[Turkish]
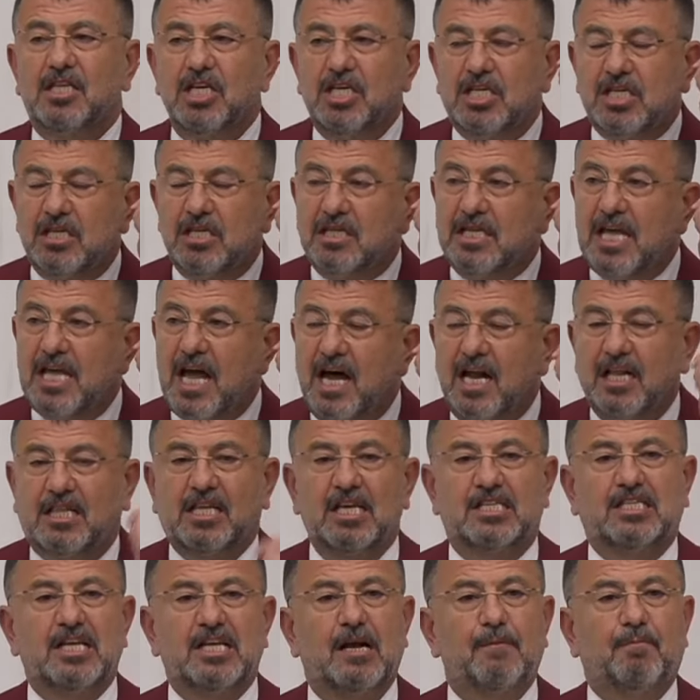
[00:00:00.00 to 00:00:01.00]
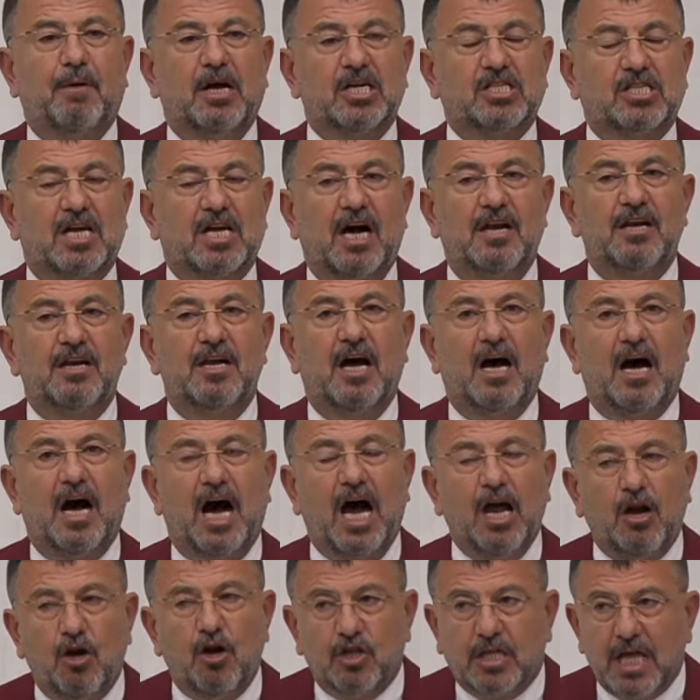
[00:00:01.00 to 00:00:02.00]
Dış, Diyanet İşleri Başkanlığı
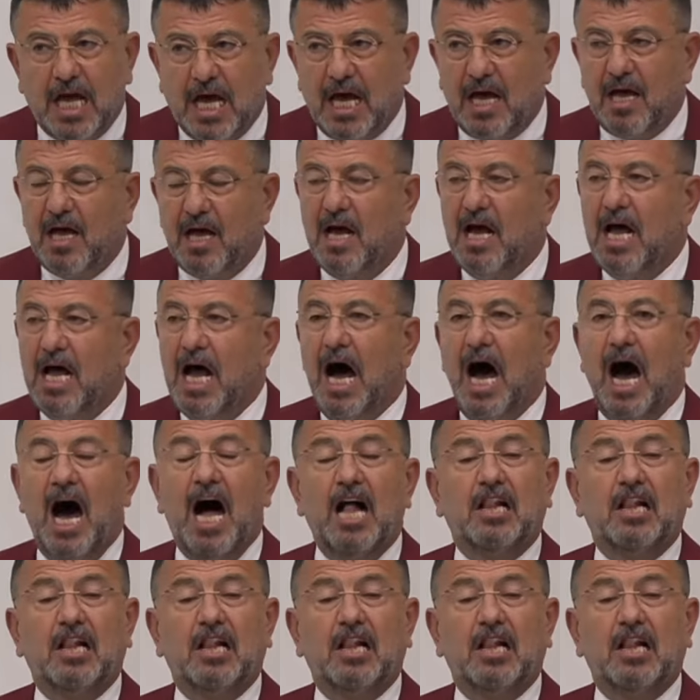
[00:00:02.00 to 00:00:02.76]
alo de